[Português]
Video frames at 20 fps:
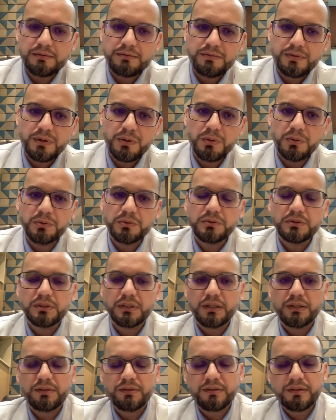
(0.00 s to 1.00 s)
ver
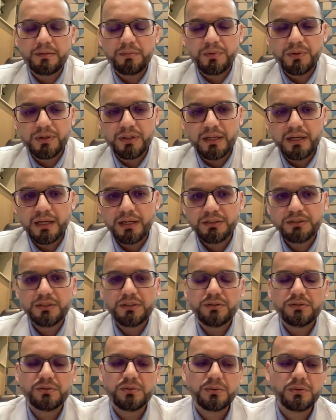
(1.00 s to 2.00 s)
outras
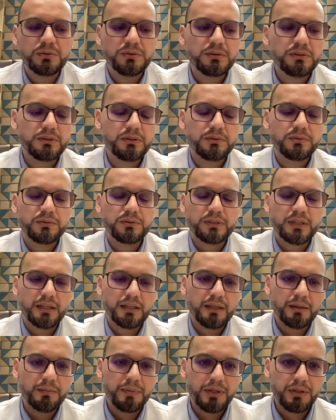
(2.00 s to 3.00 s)
abordagens, outro
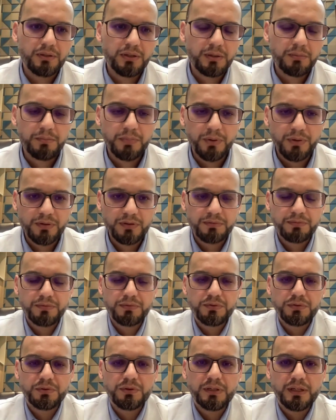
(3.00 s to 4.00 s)
tratamento que possa
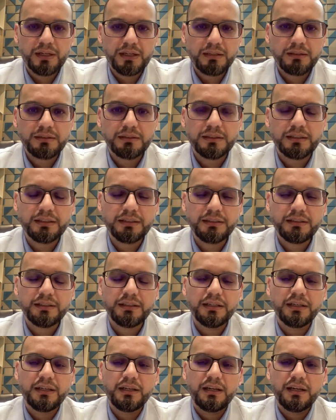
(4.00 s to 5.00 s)
funcionar, tá?